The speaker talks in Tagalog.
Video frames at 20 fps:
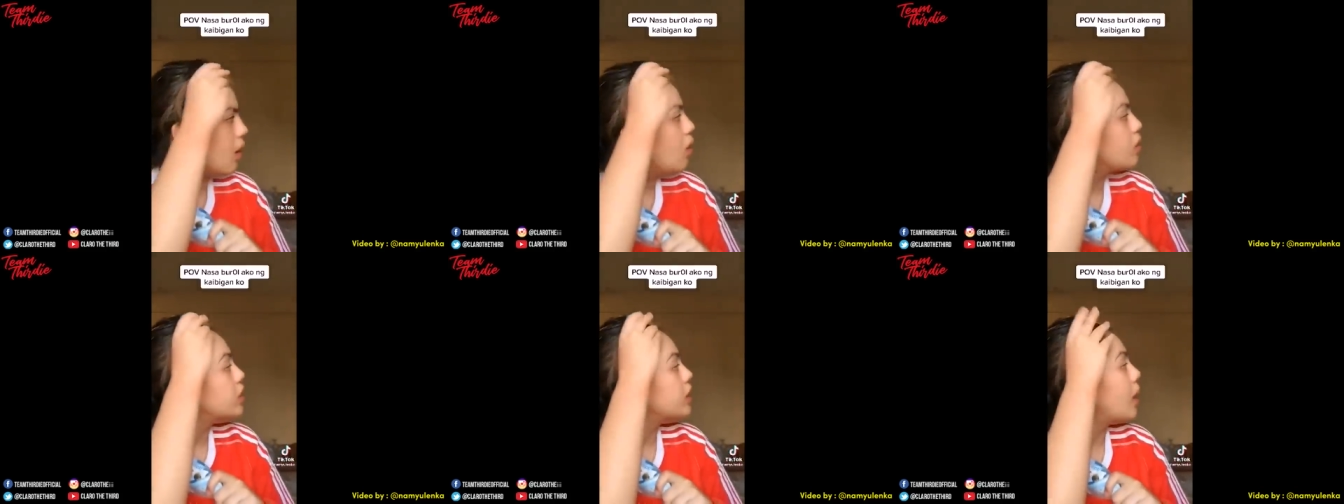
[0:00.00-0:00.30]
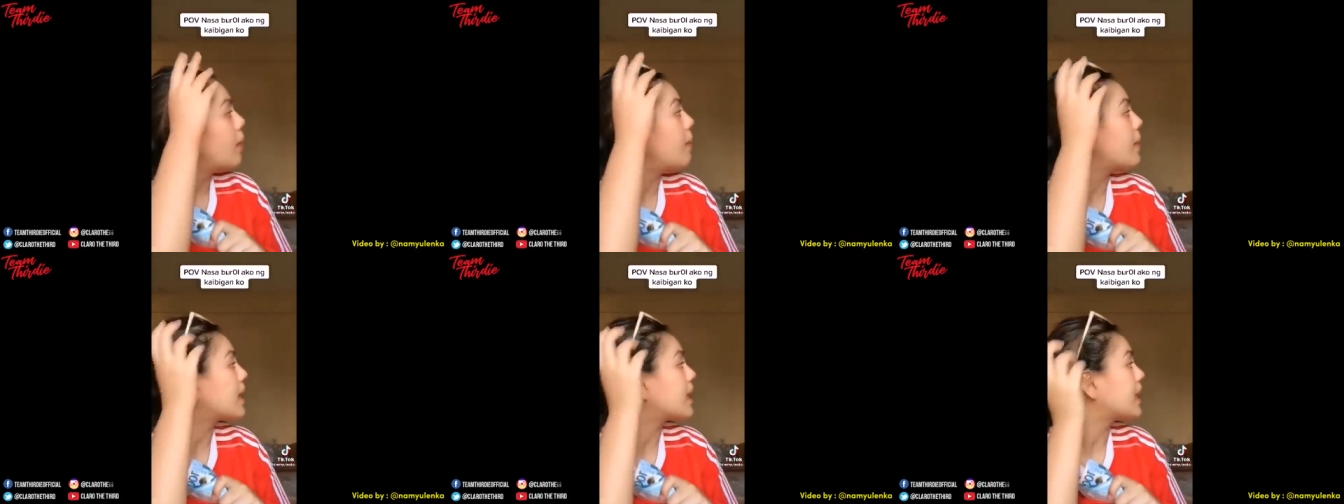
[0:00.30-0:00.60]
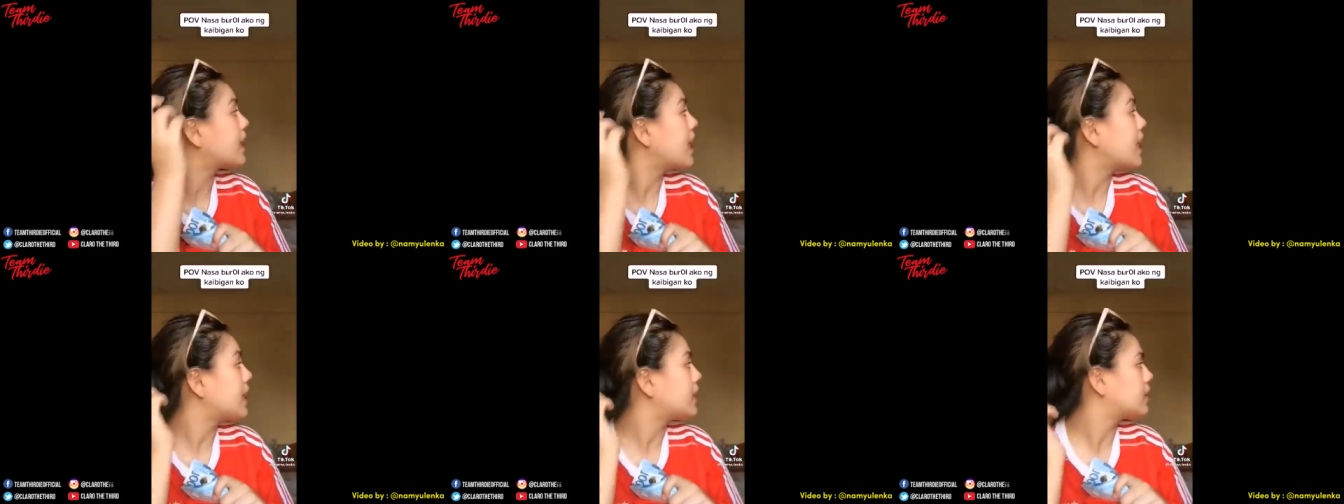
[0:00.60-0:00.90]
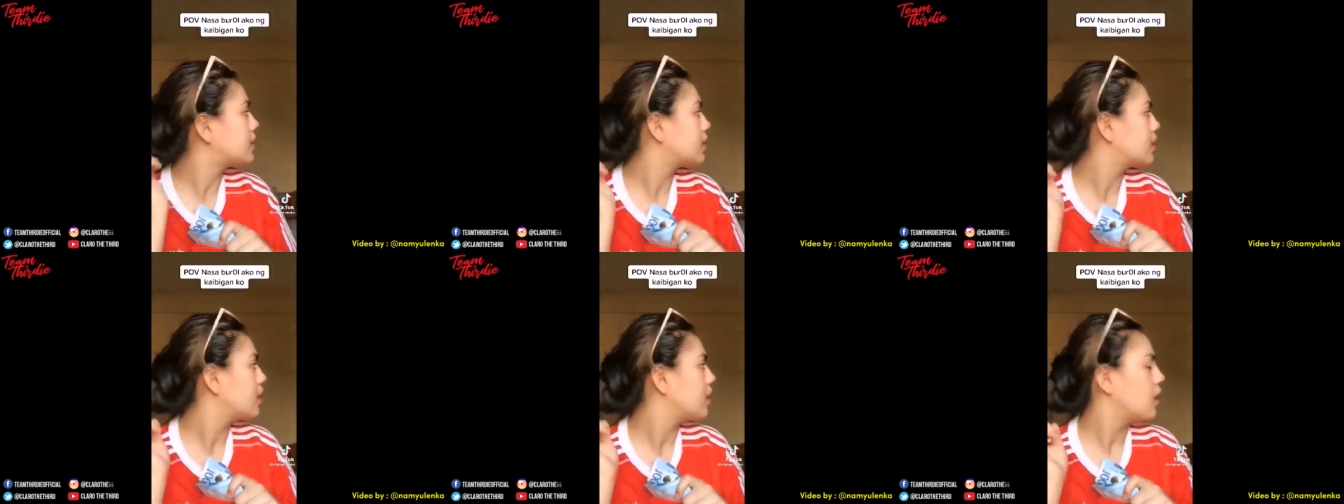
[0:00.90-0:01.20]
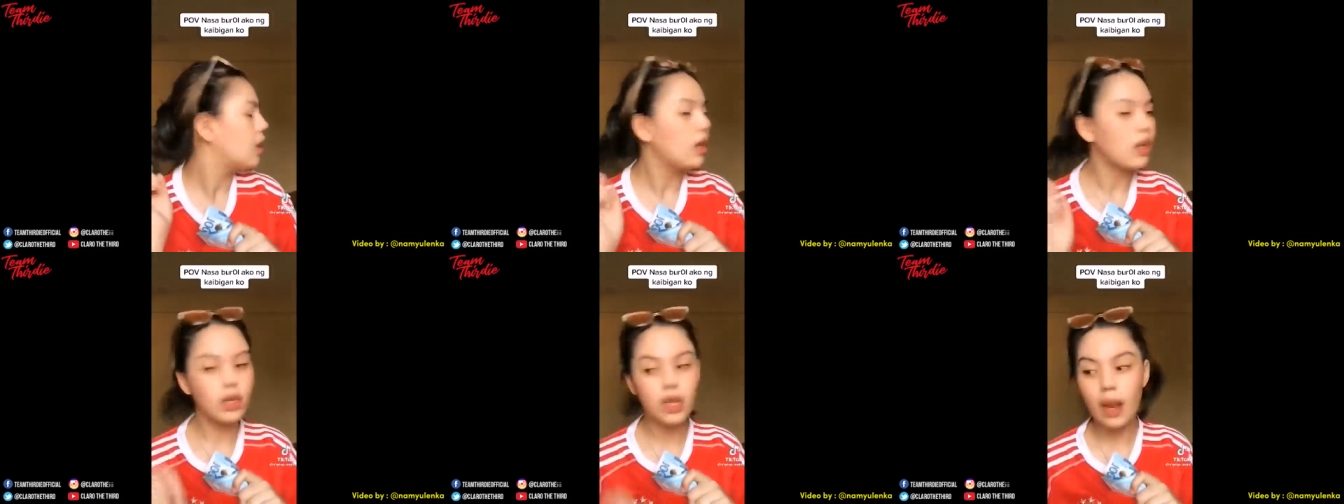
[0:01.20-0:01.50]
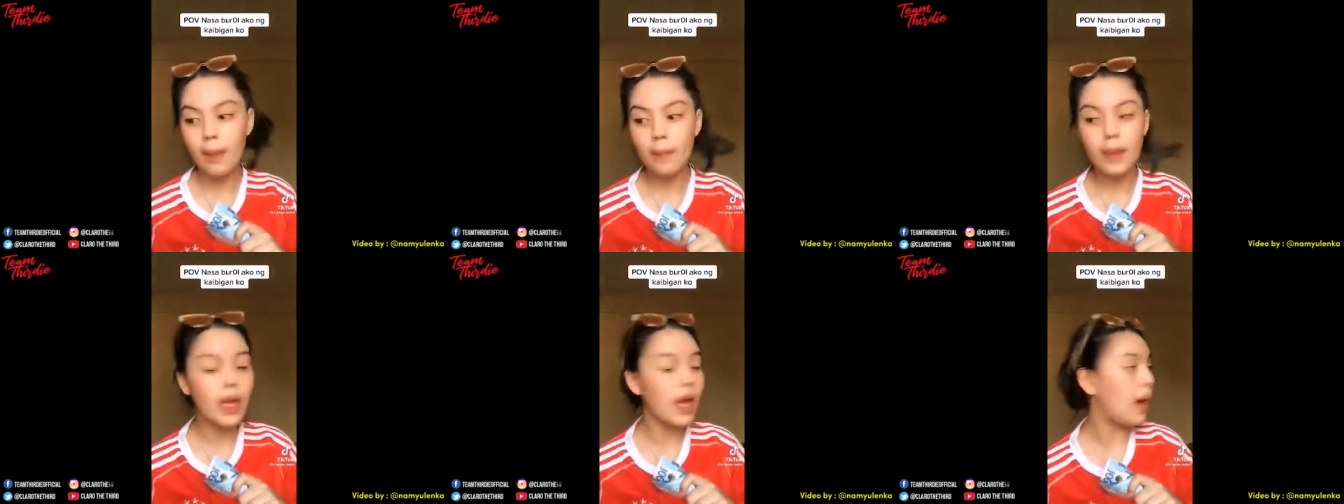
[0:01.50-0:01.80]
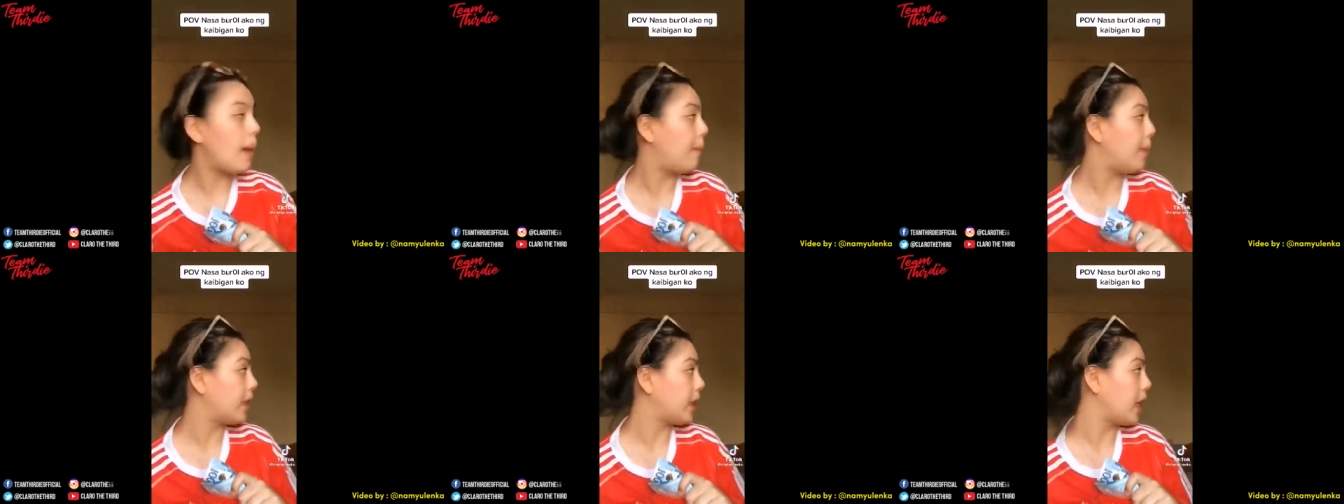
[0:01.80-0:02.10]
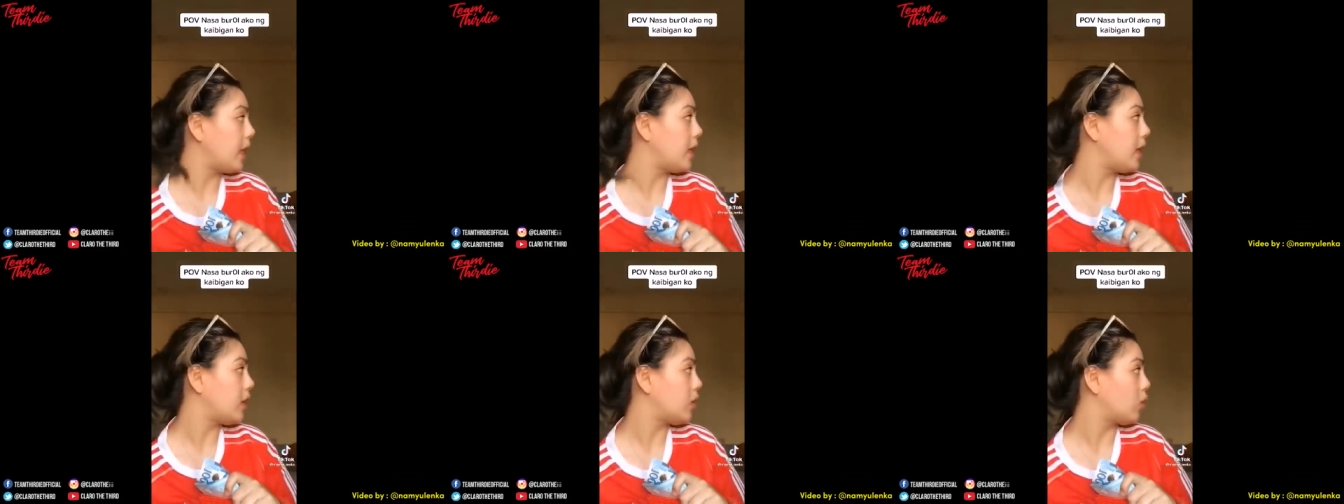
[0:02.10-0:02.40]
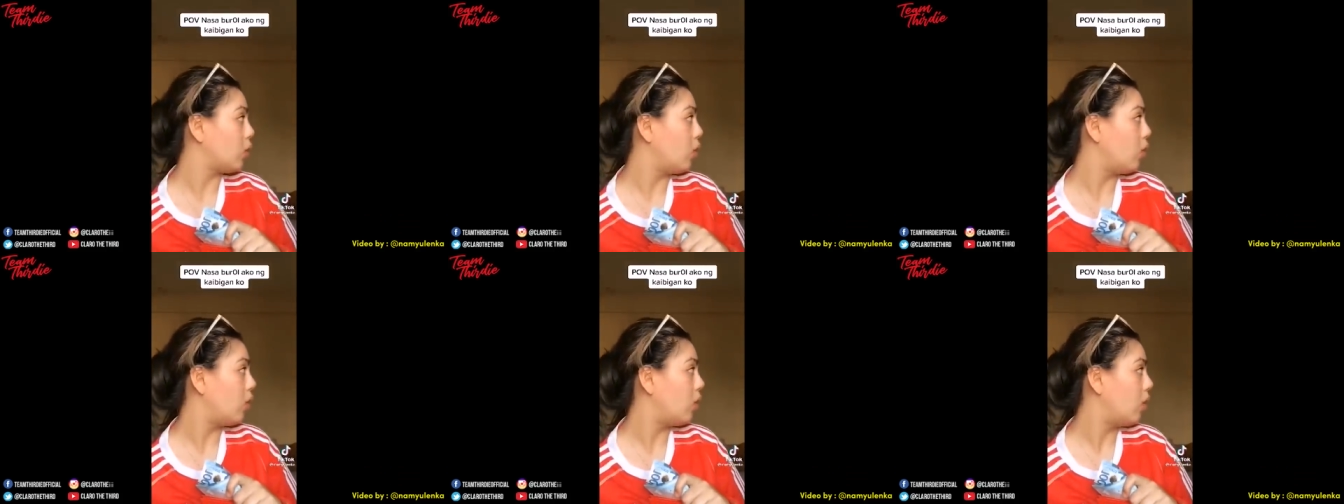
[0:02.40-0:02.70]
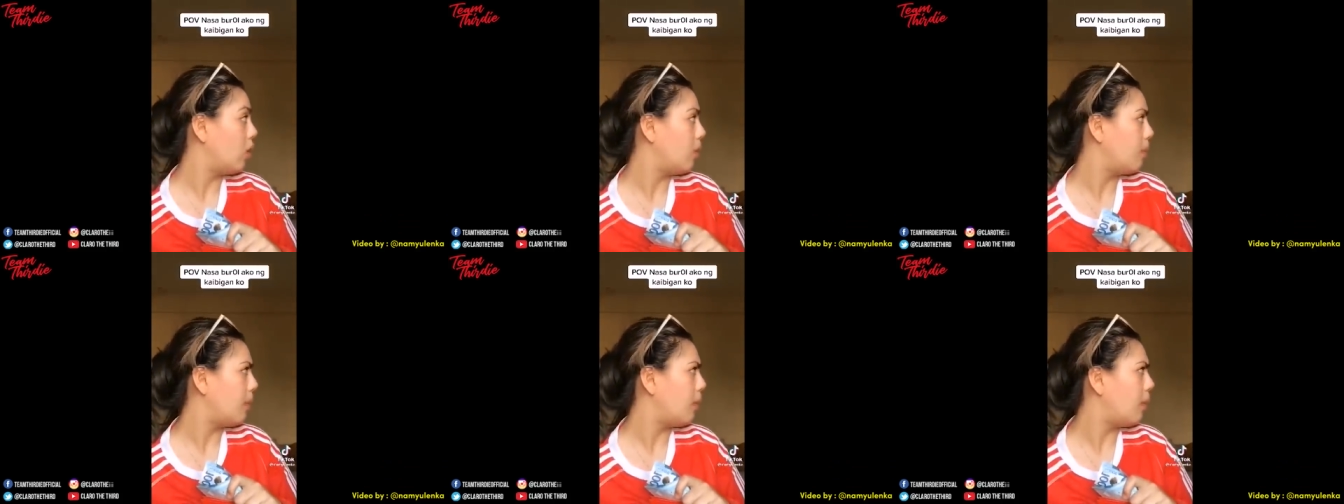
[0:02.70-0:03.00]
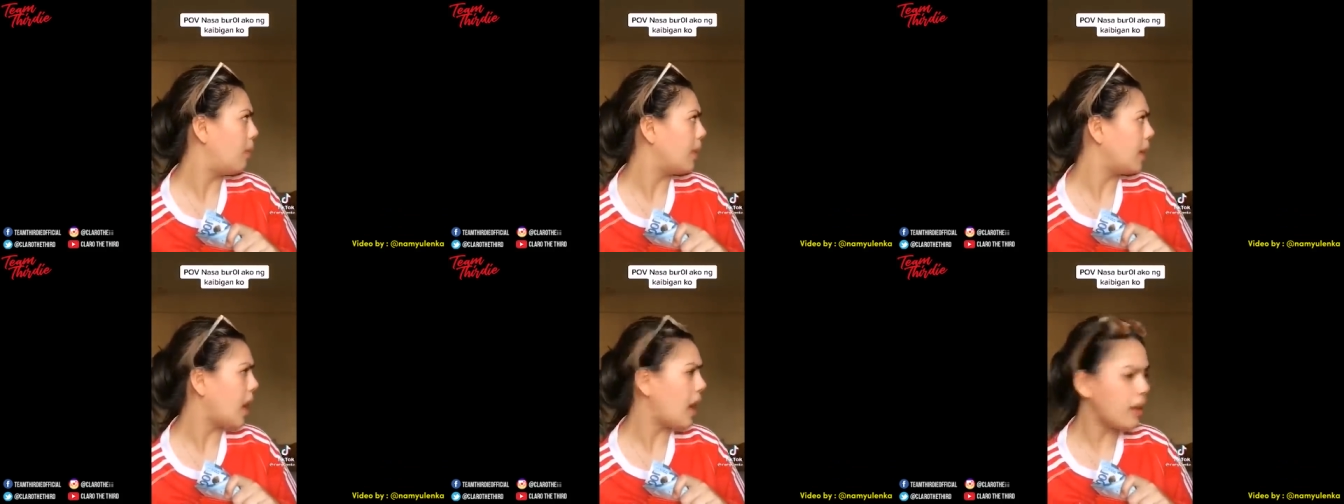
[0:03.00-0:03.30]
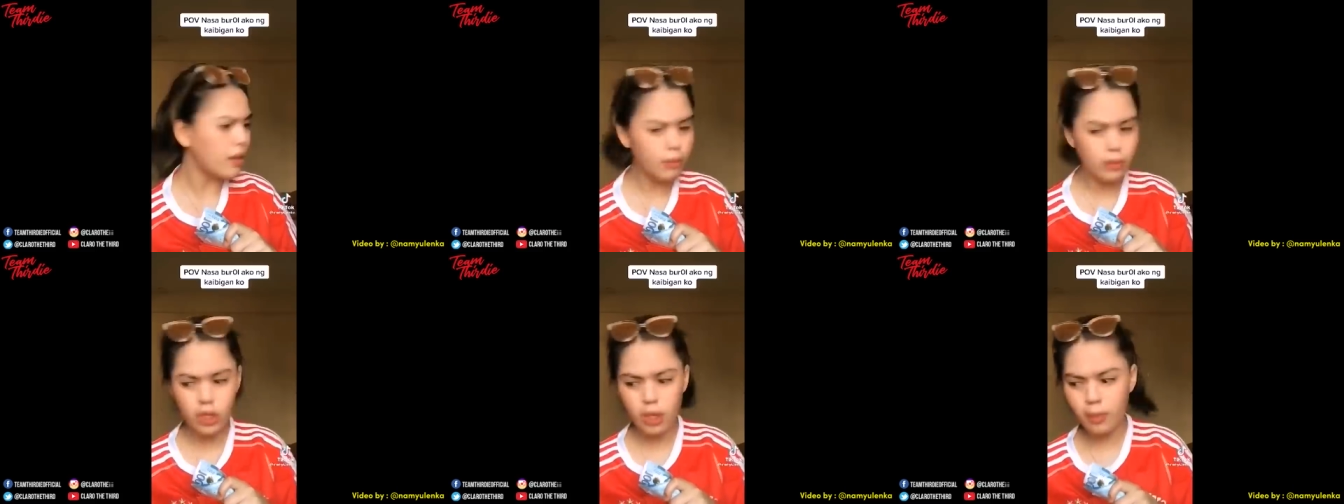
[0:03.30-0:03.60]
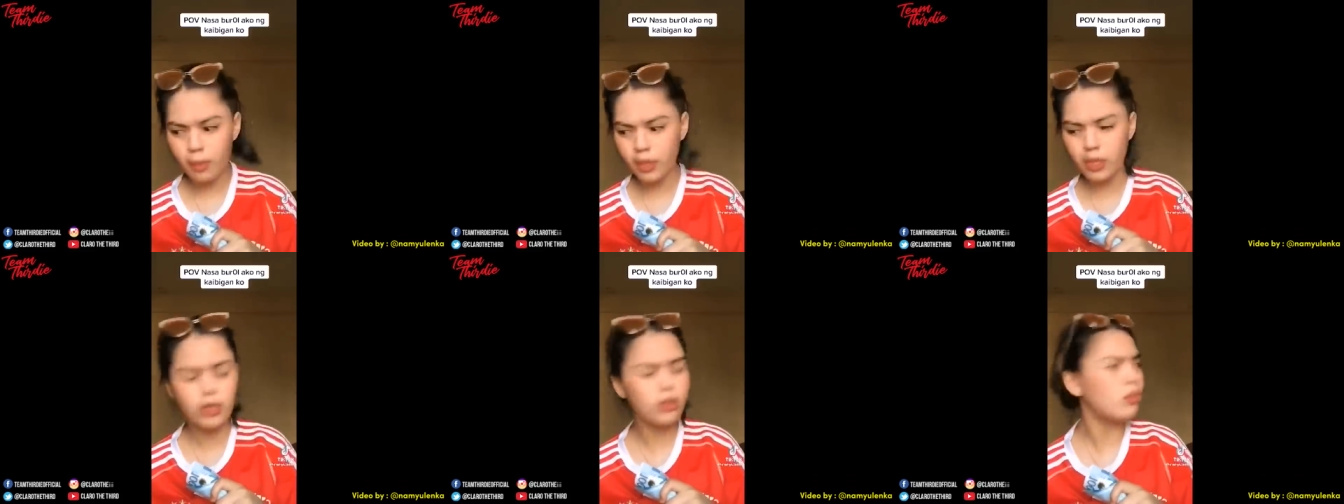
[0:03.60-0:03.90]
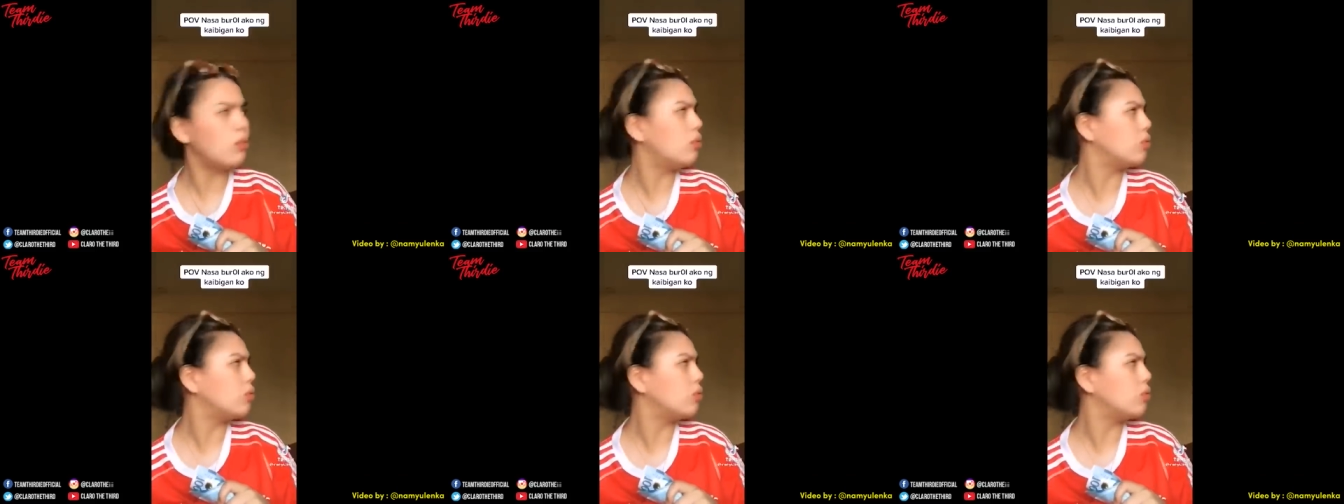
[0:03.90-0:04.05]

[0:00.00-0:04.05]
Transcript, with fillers: Chang Marites, grabe ha, patay na to. Paubayain mo naman yung